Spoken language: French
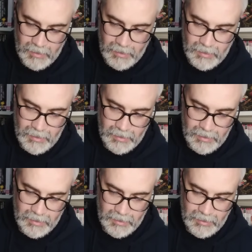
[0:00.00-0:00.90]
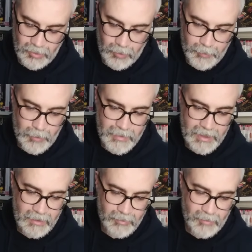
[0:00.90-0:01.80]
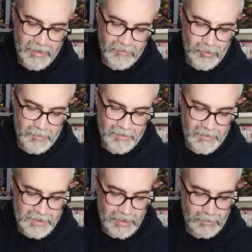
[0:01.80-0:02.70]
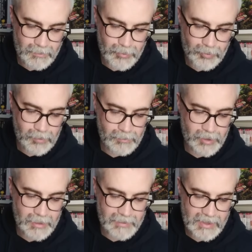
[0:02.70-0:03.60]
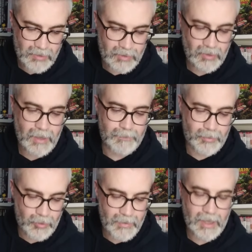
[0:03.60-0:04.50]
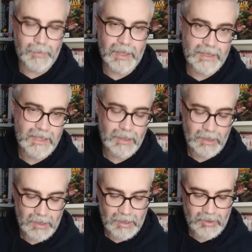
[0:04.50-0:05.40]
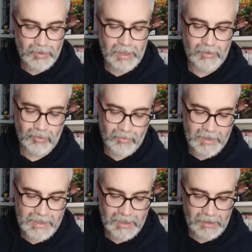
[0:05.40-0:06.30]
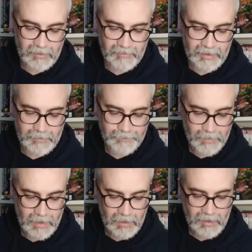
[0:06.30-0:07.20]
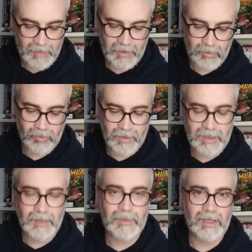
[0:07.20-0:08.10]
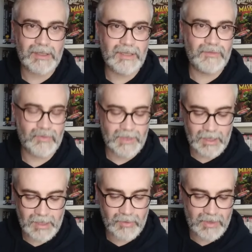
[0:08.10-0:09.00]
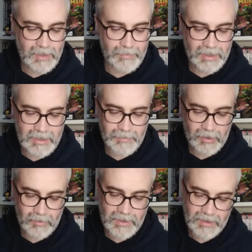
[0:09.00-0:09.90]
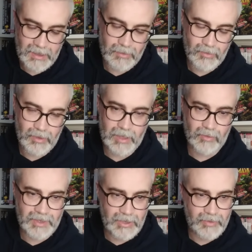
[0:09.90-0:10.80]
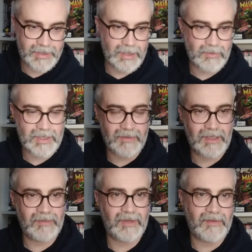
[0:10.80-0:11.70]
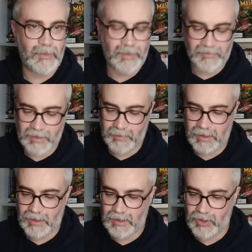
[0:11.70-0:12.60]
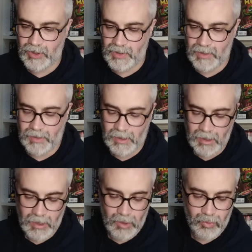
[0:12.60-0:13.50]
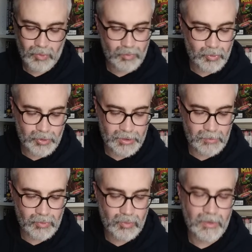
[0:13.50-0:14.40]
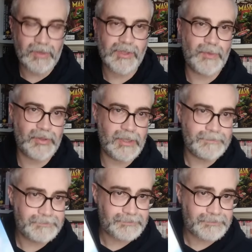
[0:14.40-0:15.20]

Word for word: Euh, le premier, premier volume m'avait laissé une, plutôt une bonne impression sur la première partie, sur la nouvelle série en fait, avec une nouvelle équipe créative et tout ça. Et la deuxième partie, par contre, c'était euh, la continuité de ce qui avait été fait avant par Philip Kennedy Johnson. Donc bon, j'étais beaucoup moins transporté.